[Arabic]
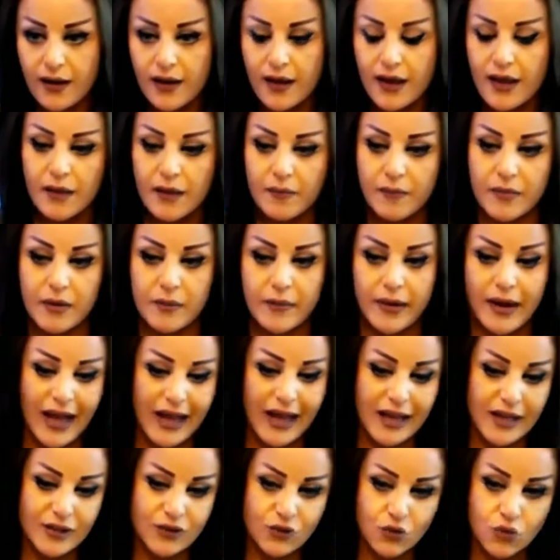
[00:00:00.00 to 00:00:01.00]
بالمراحل
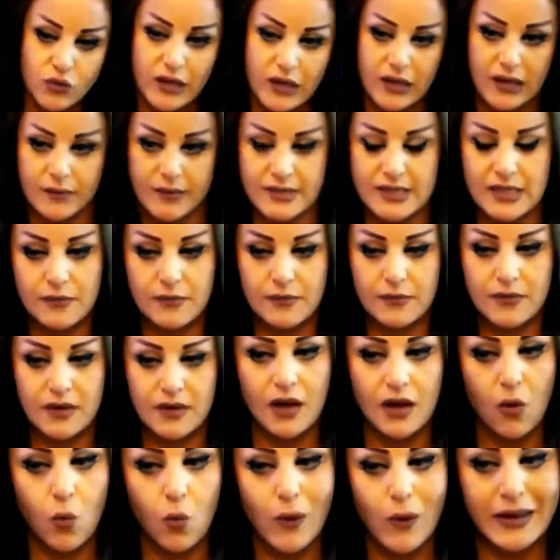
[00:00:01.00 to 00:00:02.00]
الدنيا مثلا من الأول
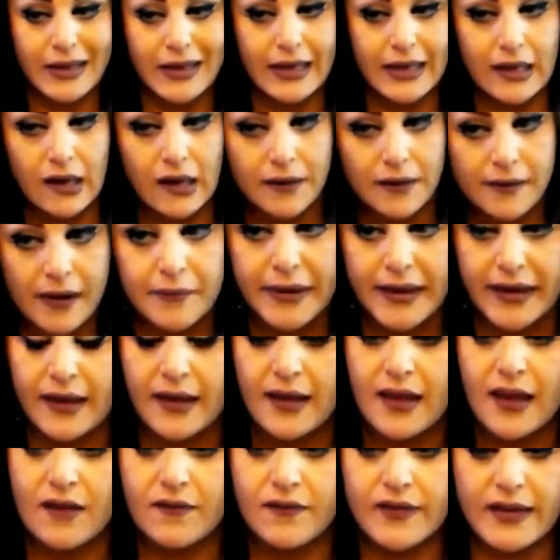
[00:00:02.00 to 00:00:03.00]
للرابع
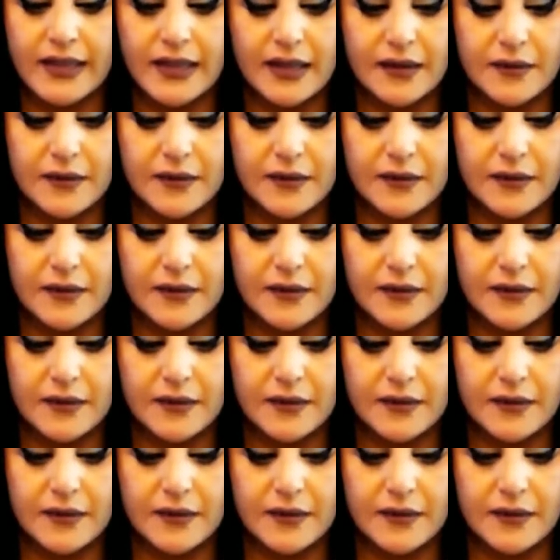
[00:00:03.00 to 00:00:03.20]
فهي